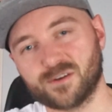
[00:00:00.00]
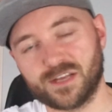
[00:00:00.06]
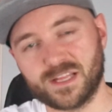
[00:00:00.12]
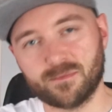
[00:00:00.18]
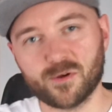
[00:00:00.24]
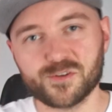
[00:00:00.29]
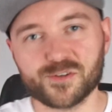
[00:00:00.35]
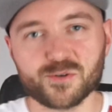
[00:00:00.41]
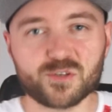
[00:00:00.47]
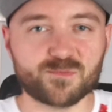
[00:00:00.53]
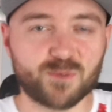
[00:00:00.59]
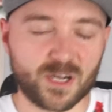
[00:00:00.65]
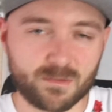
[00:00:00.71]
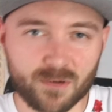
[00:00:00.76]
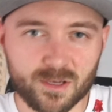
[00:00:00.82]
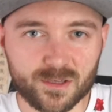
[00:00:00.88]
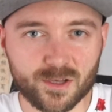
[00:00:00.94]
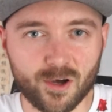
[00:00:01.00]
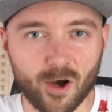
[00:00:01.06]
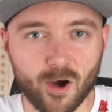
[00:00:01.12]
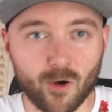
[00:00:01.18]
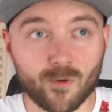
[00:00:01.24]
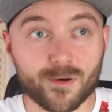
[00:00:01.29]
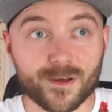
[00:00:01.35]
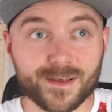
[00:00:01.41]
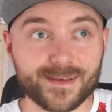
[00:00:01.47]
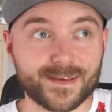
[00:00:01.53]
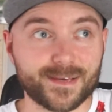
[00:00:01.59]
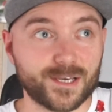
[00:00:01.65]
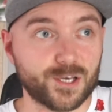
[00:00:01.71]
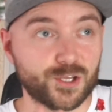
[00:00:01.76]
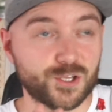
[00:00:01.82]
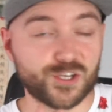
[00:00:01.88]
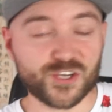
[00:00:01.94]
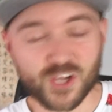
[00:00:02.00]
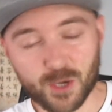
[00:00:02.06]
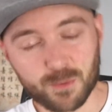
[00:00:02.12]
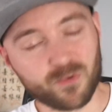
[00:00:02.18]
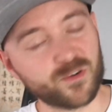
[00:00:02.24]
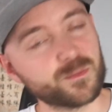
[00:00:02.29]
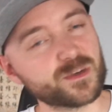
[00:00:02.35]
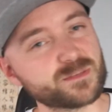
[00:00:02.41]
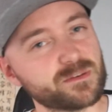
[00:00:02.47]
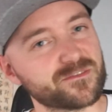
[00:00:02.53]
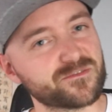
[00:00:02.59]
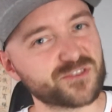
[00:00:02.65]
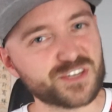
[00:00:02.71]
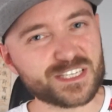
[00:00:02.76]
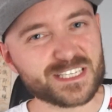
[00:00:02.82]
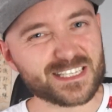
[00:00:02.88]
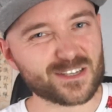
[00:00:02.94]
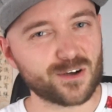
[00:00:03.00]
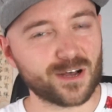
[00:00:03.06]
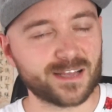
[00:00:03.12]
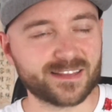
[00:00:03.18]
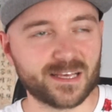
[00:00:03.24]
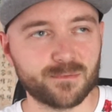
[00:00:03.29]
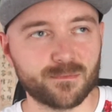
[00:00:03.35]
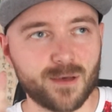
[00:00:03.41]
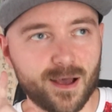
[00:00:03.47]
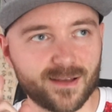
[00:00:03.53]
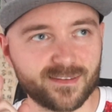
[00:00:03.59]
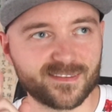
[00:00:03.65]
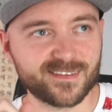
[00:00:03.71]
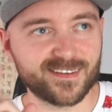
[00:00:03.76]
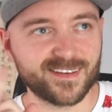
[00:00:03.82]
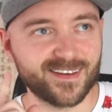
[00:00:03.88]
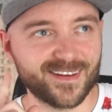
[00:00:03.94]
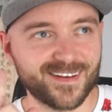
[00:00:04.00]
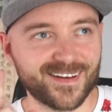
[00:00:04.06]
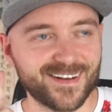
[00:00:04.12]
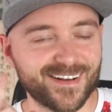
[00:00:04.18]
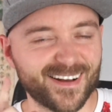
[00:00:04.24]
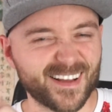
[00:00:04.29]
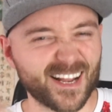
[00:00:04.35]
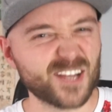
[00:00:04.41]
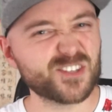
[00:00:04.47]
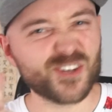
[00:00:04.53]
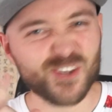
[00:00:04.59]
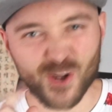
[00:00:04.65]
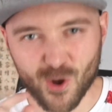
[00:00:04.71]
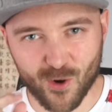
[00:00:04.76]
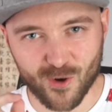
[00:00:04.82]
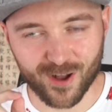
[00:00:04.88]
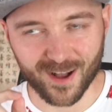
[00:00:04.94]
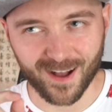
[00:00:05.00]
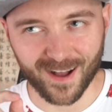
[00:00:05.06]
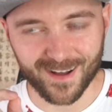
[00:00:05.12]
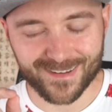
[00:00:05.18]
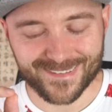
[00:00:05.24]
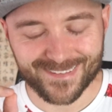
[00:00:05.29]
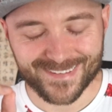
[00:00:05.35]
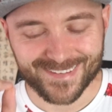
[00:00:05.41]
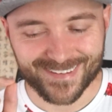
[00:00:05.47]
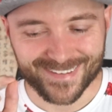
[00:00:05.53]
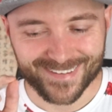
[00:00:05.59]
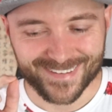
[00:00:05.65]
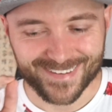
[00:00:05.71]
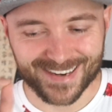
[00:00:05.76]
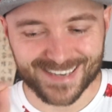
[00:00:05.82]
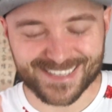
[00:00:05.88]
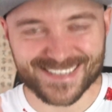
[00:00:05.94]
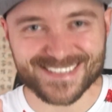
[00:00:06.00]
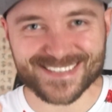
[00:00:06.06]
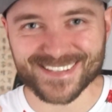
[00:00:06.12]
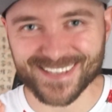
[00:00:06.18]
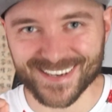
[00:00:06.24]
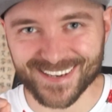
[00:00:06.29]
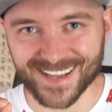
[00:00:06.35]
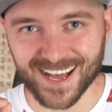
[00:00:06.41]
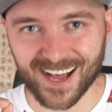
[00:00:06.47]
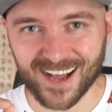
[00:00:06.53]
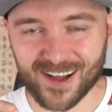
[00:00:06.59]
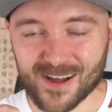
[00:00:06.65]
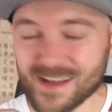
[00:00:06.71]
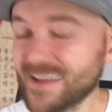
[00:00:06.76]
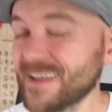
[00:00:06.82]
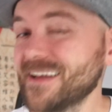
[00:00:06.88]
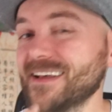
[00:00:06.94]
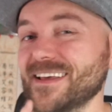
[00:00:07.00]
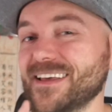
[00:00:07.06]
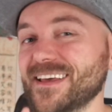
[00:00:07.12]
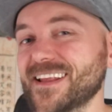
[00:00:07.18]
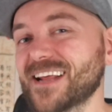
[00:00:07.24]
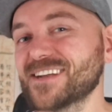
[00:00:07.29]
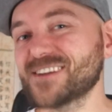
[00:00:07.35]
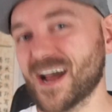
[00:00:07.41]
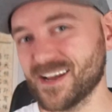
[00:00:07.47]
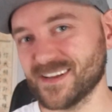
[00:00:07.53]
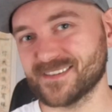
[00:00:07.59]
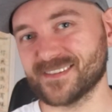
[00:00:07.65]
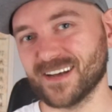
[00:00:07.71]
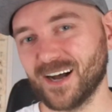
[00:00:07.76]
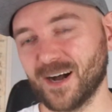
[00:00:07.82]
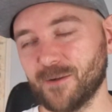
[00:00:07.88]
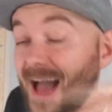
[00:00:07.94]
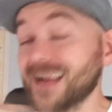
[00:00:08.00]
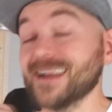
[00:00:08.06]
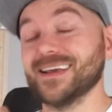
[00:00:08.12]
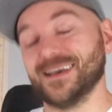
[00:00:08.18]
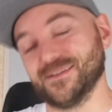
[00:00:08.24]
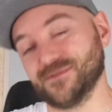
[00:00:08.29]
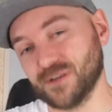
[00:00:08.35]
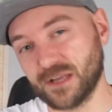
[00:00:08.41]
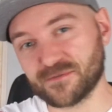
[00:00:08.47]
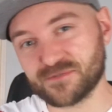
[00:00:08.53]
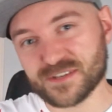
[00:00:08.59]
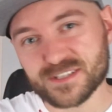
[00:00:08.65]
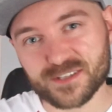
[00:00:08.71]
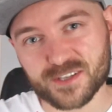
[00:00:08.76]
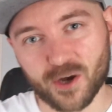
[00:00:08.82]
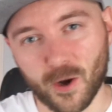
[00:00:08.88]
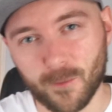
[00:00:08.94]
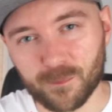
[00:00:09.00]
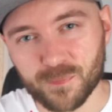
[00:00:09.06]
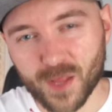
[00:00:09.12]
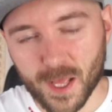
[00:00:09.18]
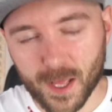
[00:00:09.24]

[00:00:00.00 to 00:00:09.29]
w kolejnym odcinku z Pokémon GO i dzisiaj omówimy sobie wszystko na temat Regiroka, Registilla i Regice'a. Ale to nie wszystko,